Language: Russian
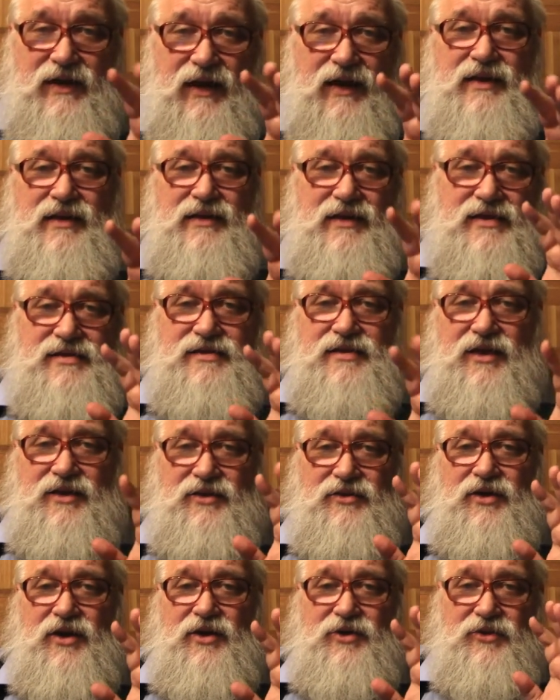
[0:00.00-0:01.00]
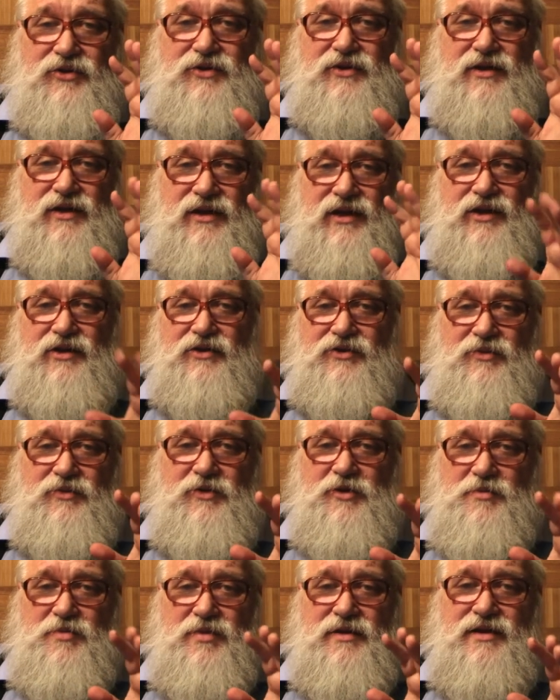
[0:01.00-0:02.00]
они достанут какую-нибудь книгу,
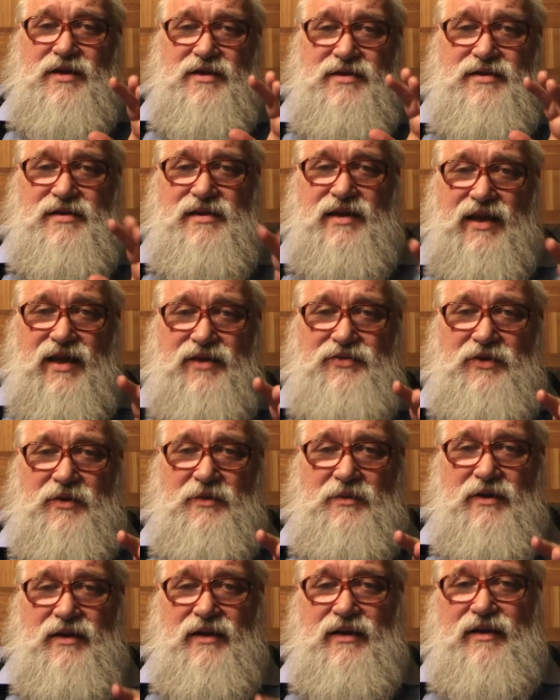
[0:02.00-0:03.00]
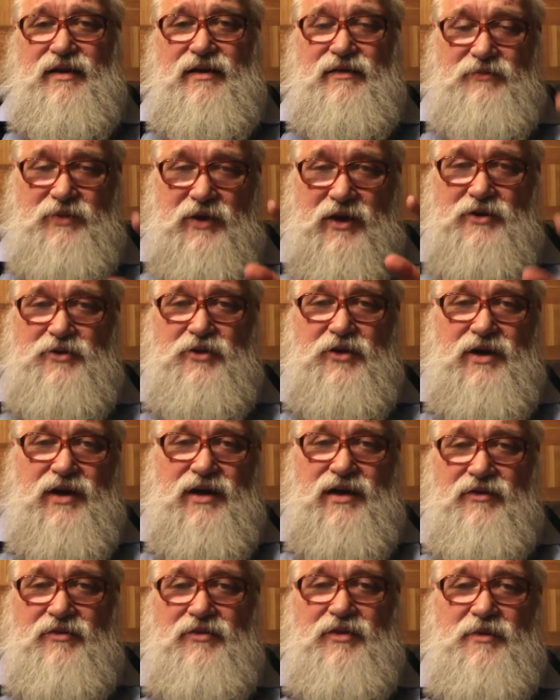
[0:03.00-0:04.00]
может быть, даже с грифом, по которой
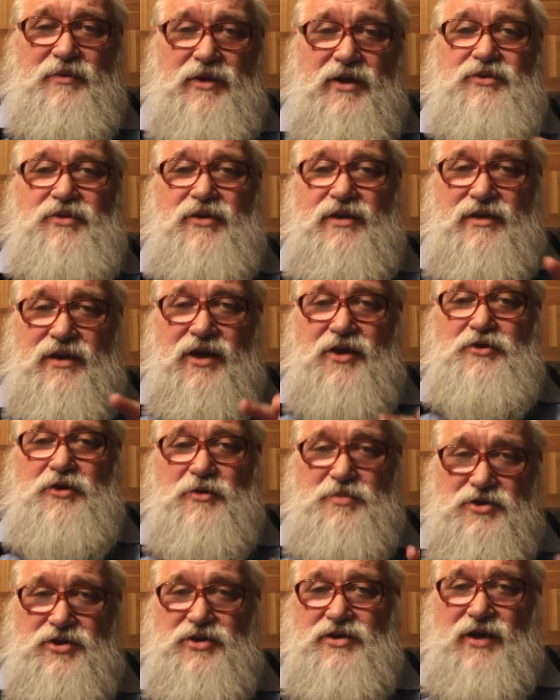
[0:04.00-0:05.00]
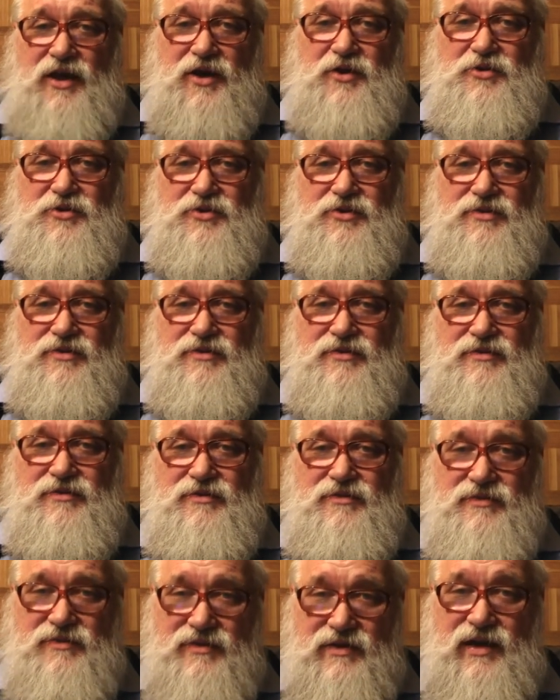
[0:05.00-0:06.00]
они вам эту антенну обсчитают.
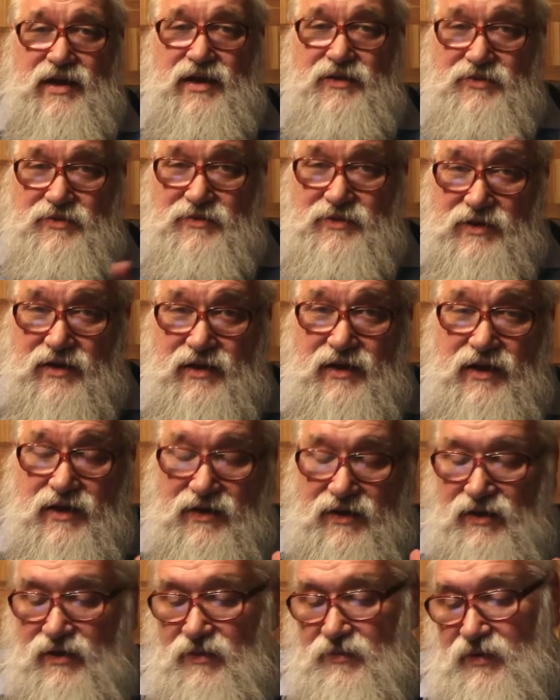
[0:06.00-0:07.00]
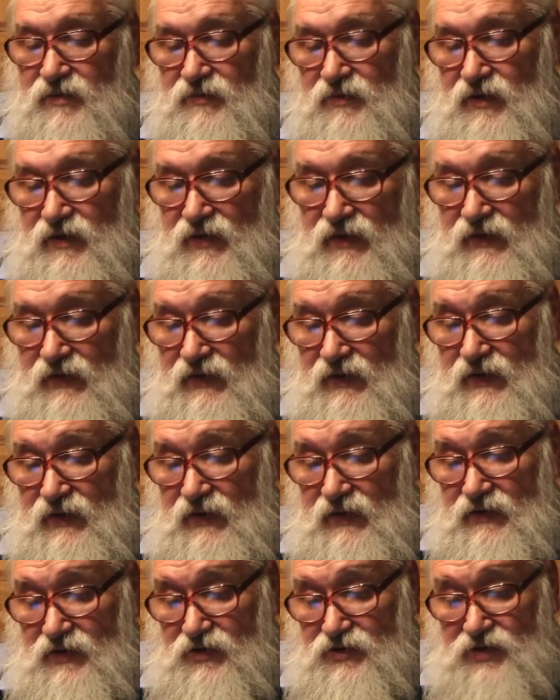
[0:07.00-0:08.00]
С грифом секретно, например.
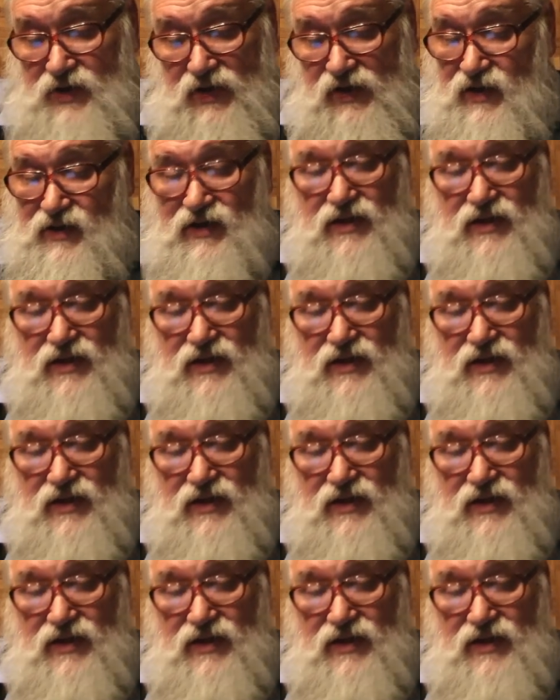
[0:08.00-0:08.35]
То есть они